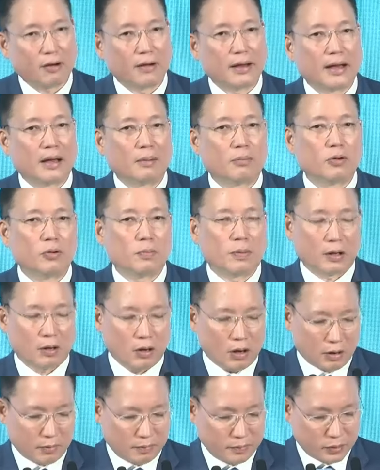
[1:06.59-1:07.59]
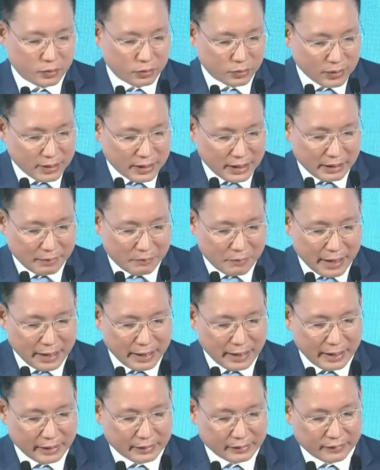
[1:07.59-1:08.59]
ย่อยและผู้ประกอบธุรกิจรา
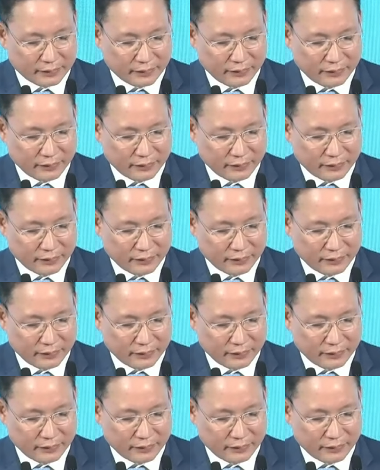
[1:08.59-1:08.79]
ยเล็ก